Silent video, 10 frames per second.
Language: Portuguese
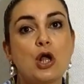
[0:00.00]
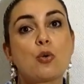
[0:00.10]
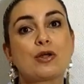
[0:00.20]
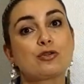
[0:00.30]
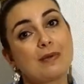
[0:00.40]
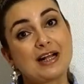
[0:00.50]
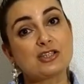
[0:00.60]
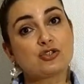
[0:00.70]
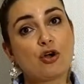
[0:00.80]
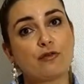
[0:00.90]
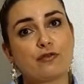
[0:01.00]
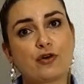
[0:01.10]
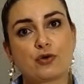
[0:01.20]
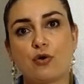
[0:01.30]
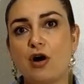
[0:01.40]
Quanto mais novo
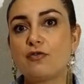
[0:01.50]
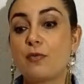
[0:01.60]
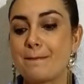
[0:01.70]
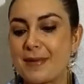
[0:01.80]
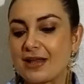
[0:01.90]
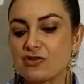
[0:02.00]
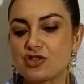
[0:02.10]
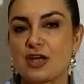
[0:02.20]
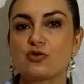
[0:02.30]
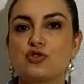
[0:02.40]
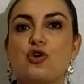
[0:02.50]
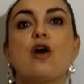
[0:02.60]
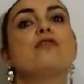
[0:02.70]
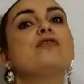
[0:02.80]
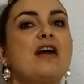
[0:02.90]
for o ovo, menos cheiro de ovo